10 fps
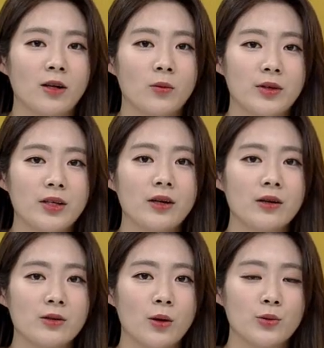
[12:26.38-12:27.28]
그럼
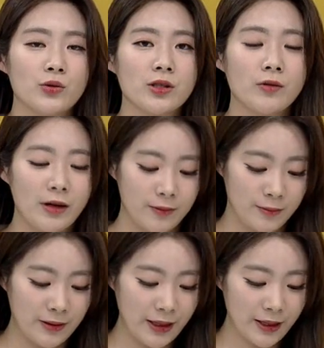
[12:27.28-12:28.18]
이어서
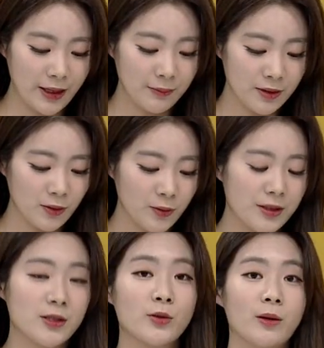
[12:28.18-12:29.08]
주식와이프의
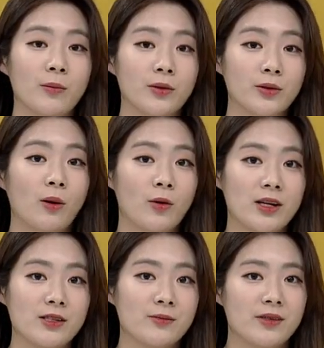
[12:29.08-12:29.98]
캠트로닉스도 한번
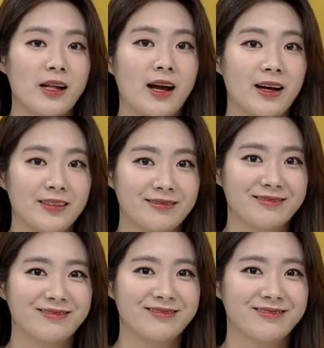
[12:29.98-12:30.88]
들어보겠습니다.
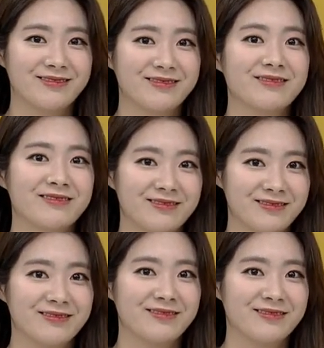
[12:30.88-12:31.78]
네, 시간
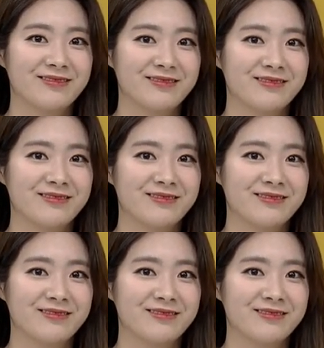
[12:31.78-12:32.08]
관계상 짧게